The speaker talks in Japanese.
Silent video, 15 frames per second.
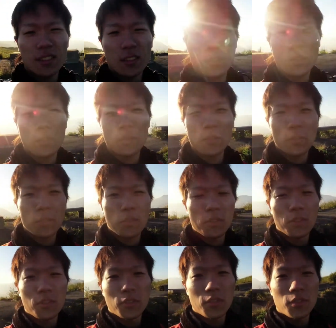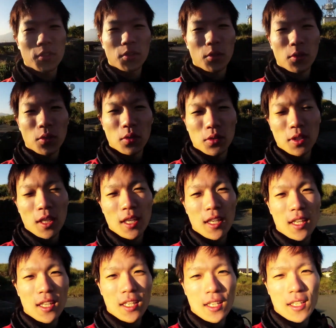こういうところ
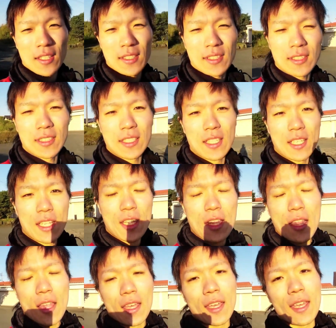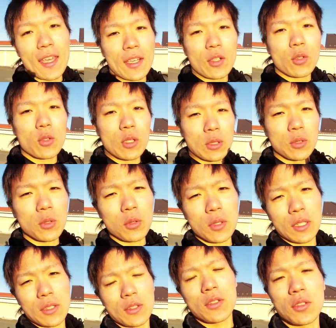です。えー、ここはどこ
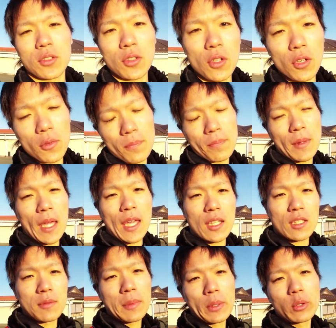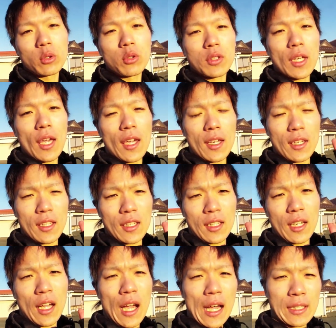かというと、えー、熊本県
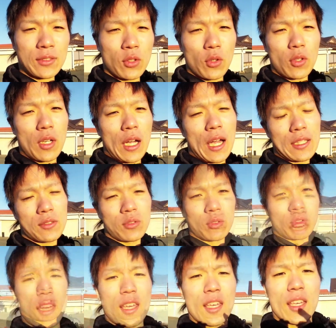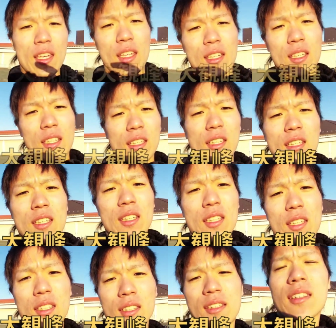阿蘇、阿蘇の、
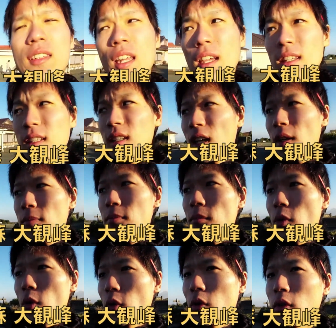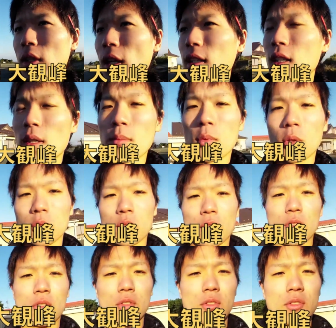えー、大観房、大観房と
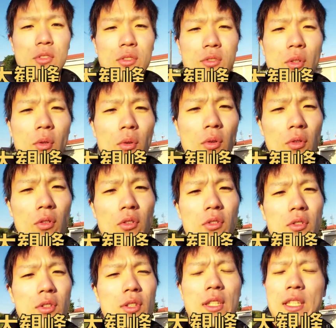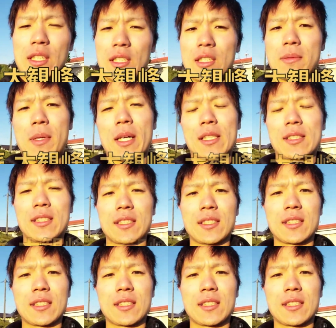いうところにいます。